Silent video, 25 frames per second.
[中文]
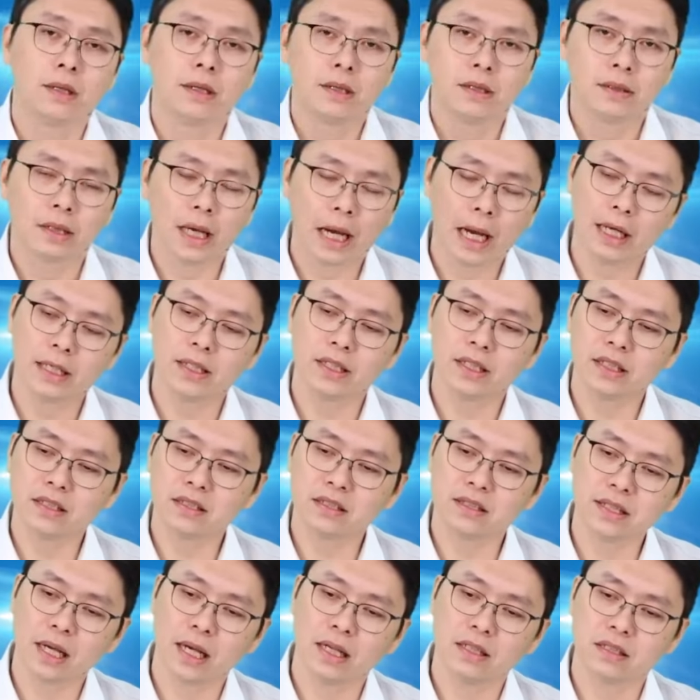哪一天
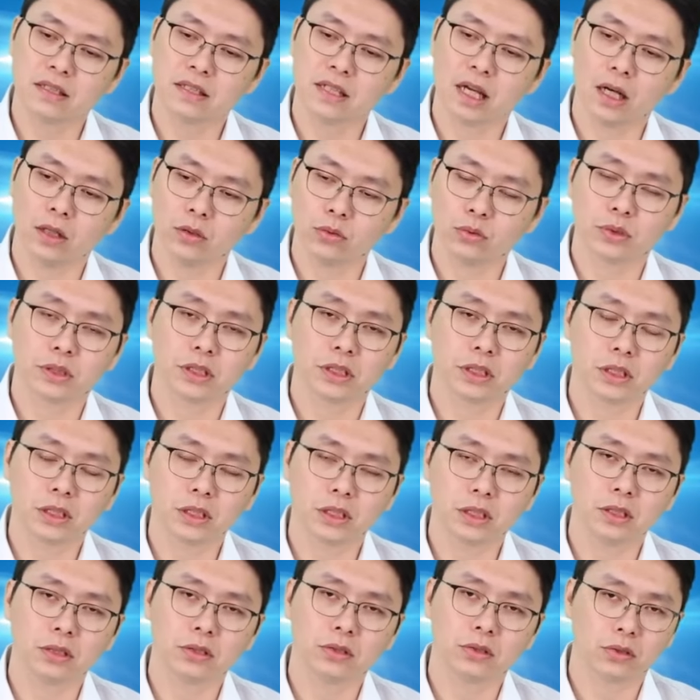站上五七
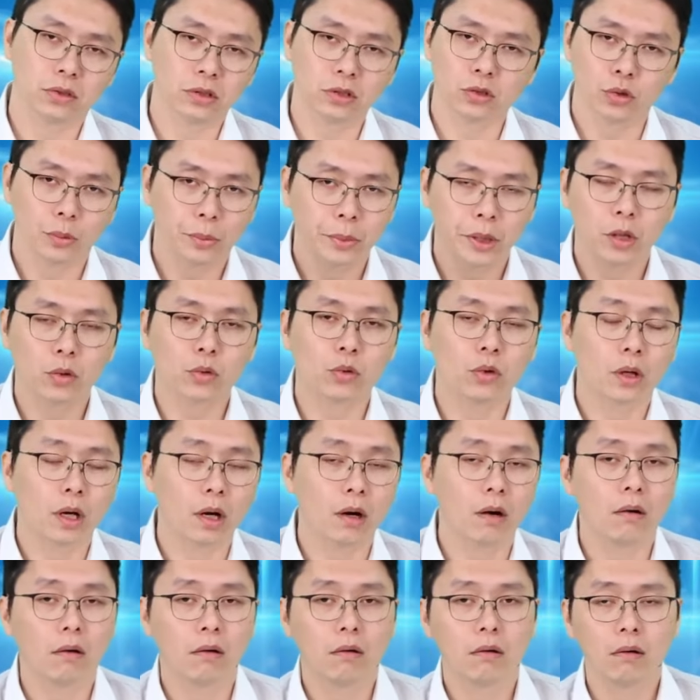七就是准备要过
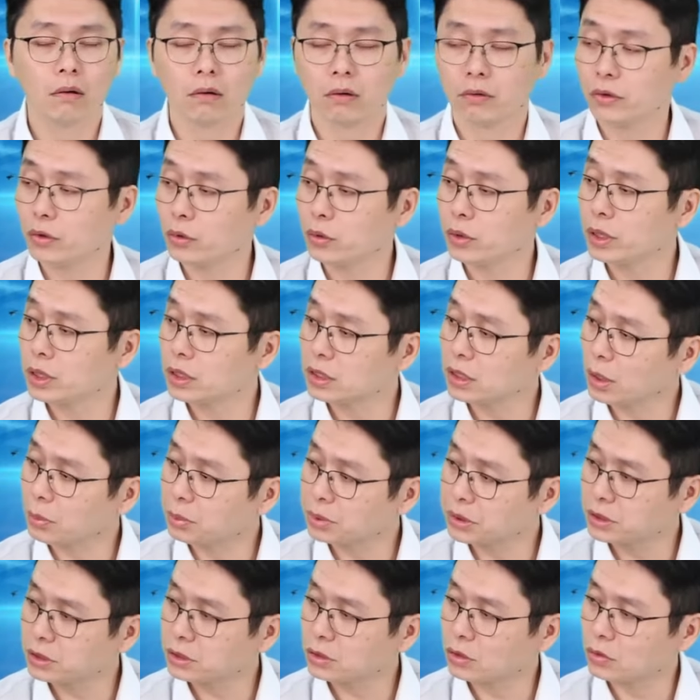高哦，六一二倒不
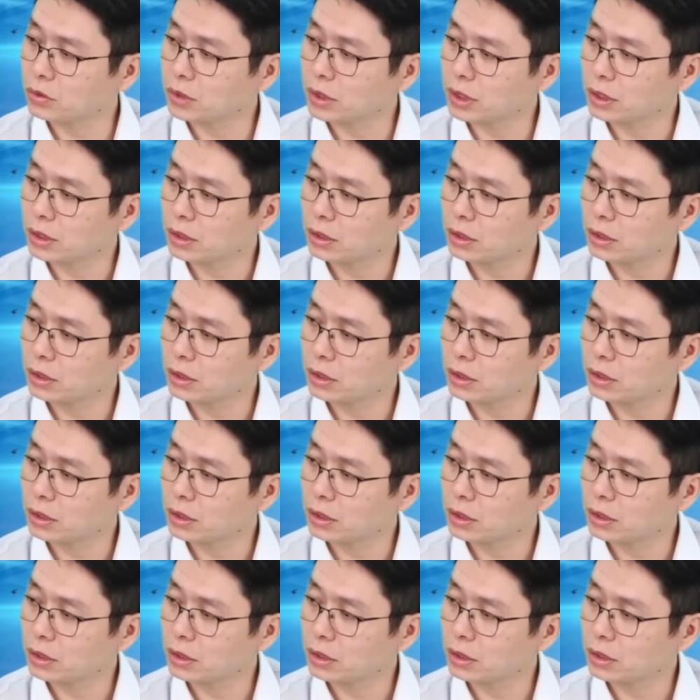是重点